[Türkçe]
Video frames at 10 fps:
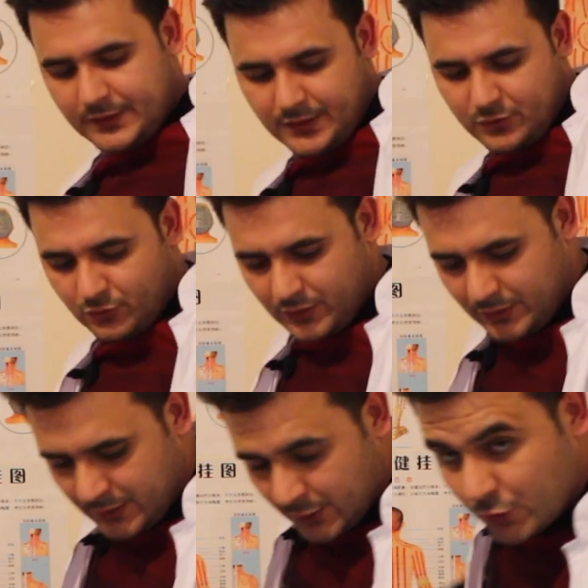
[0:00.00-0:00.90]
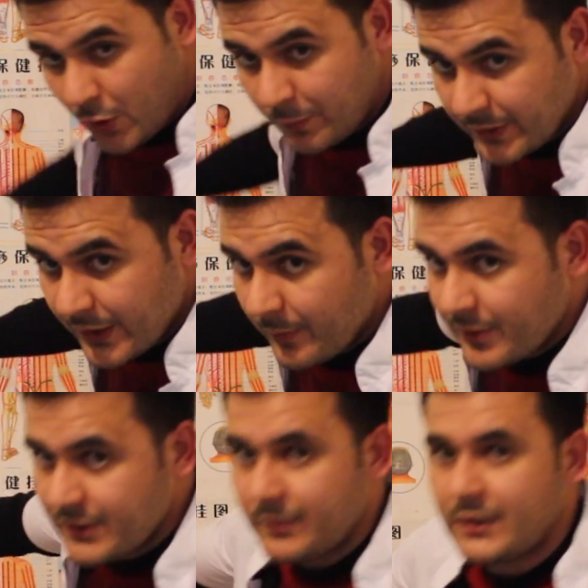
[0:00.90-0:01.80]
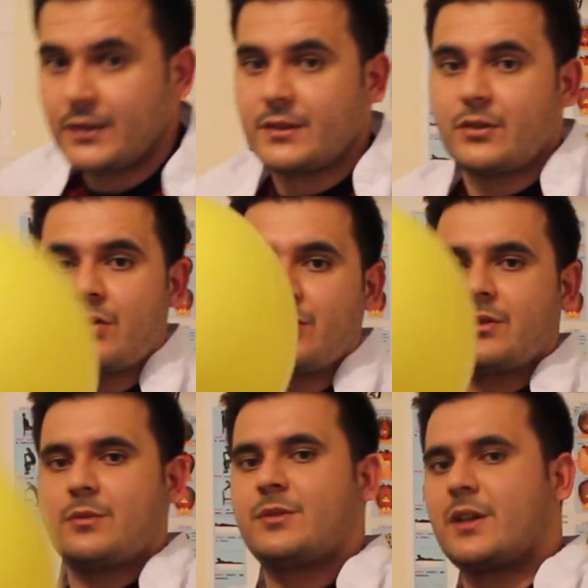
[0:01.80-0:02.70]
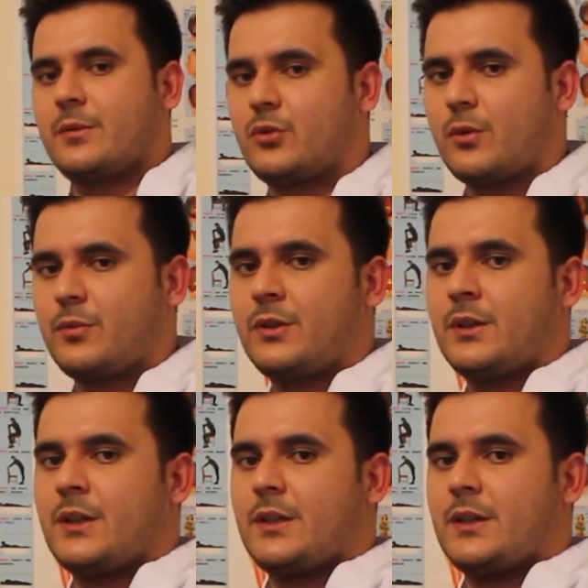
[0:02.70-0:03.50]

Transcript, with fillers: aldıktan sonra topla devam edeceğim arkadaşlar. Gördüğünüz gibi sarı bir top.